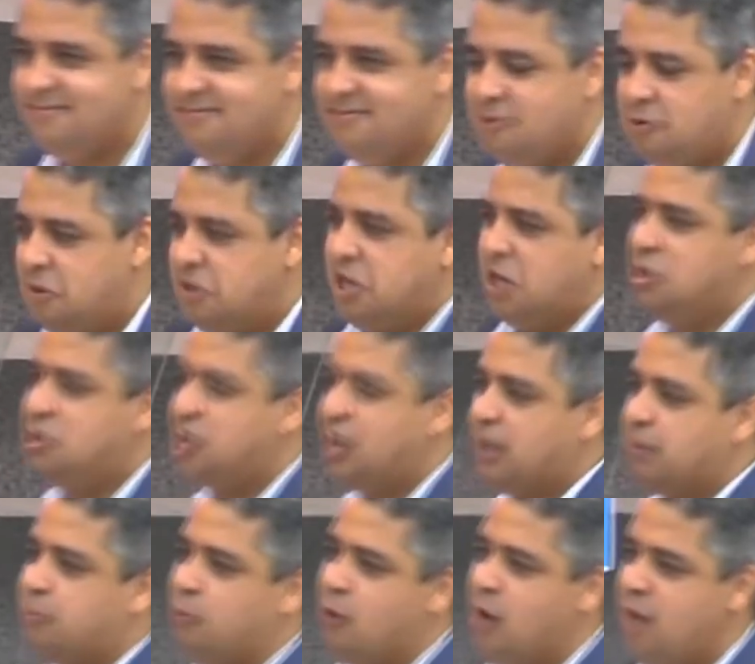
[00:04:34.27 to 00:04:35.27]
Quando ele
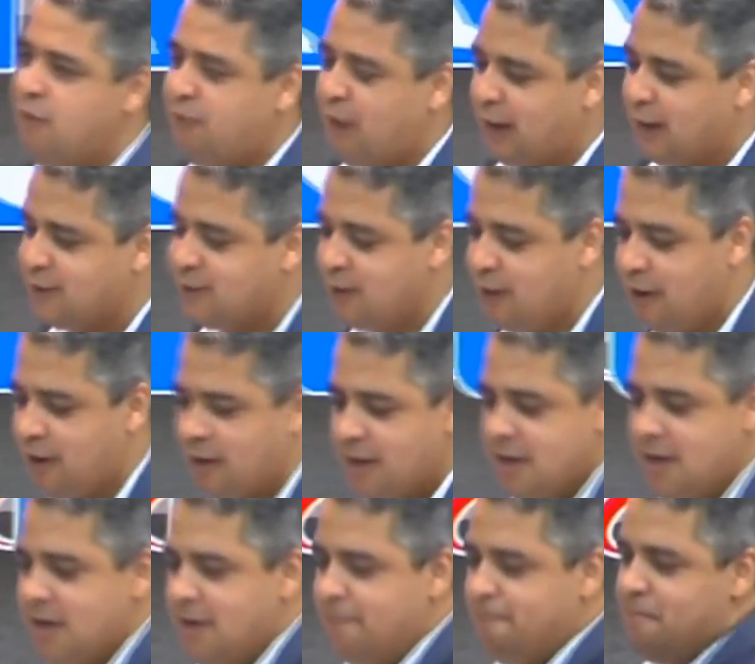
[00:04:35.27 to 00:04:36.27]
chega para o rei e fala assim: ó,
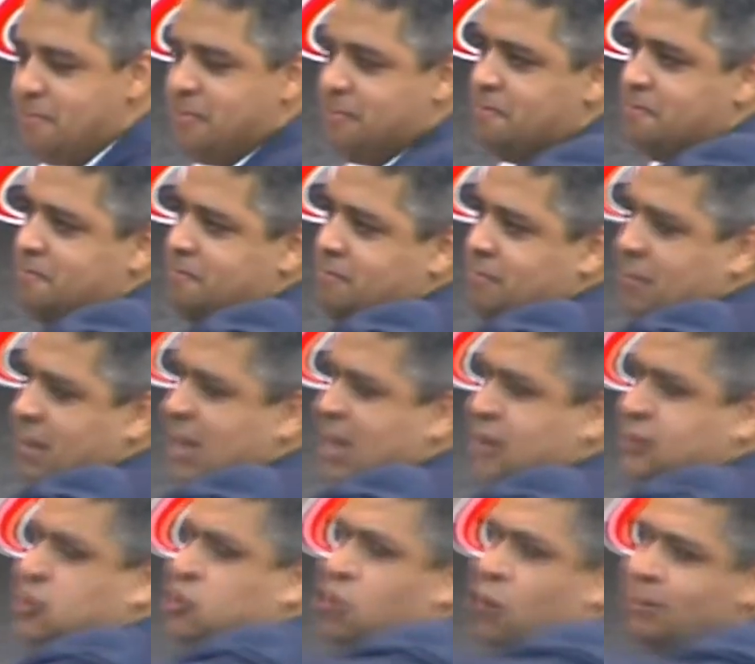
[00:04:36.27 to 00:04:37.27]

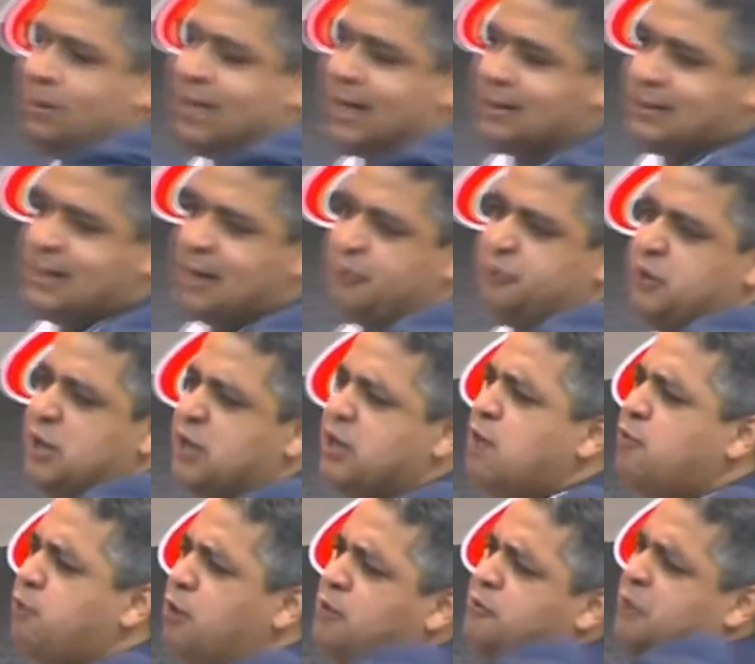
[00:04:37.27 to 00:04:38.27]
esse homem está desafiando,
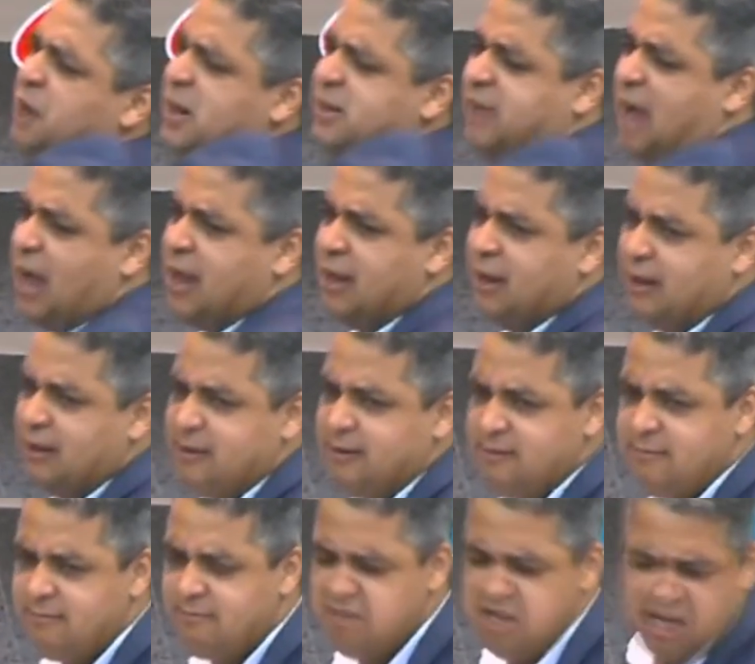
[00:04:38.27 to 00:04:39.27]
eu vou enfrentar ele.
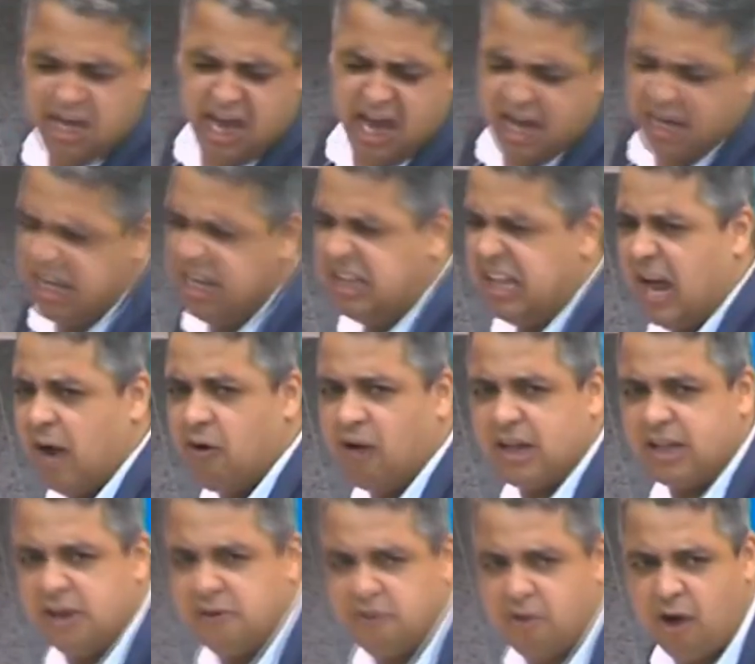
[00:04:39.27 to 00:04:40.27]
Ninguém aqui até agora
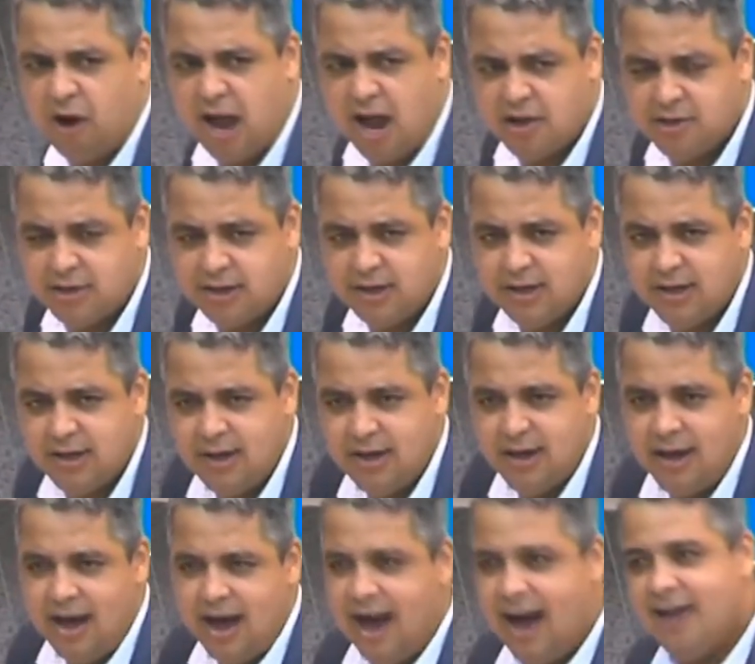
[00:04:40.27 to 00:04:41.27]
teve coragem.
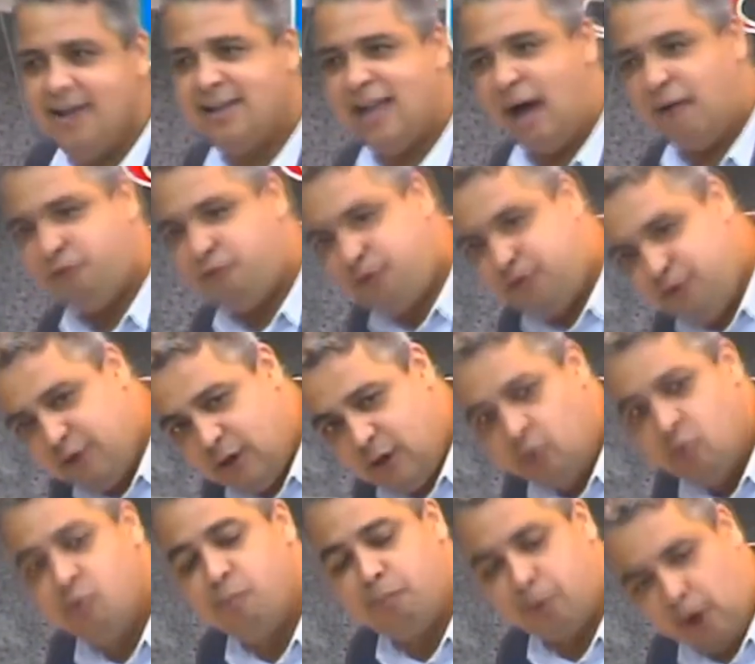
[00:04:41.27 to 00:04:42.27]
Aí Davi,
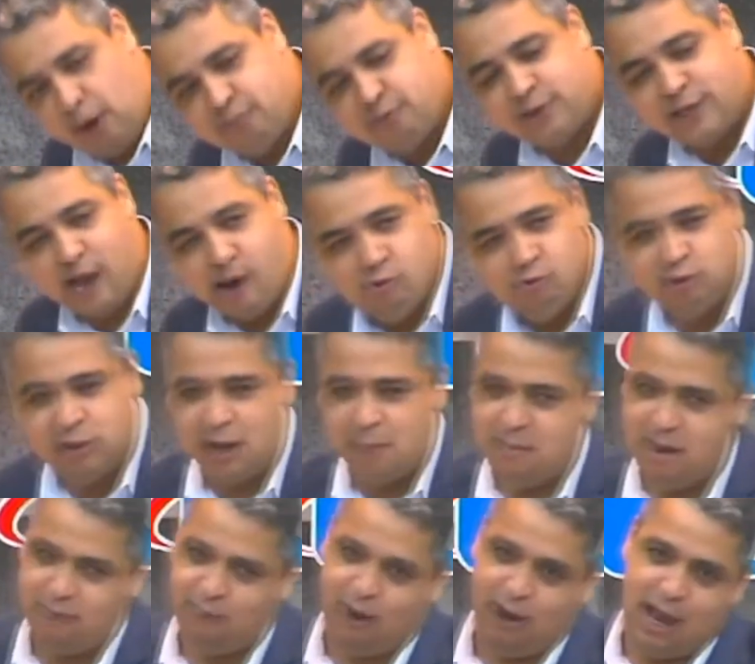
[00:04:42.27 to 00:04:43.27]
o próprio Saul
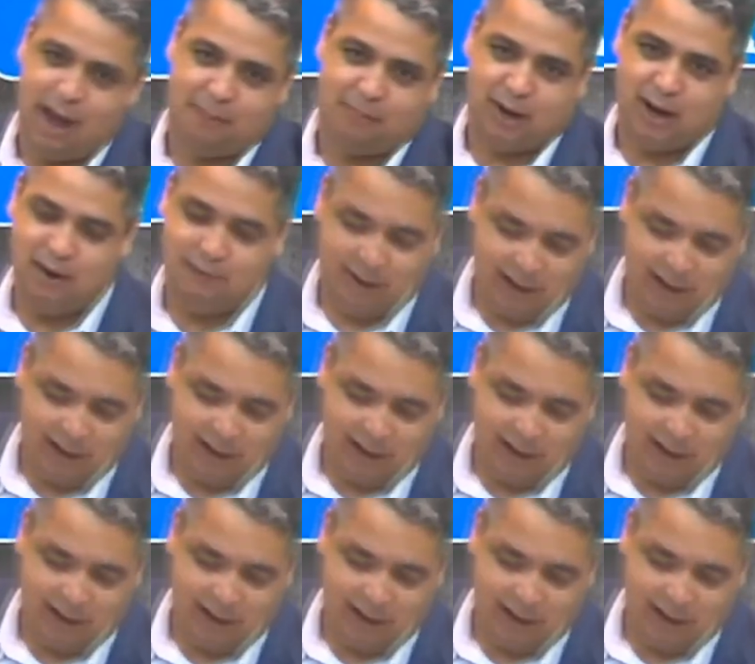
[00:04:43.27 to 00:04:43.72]
também vai olhar para ele e vai,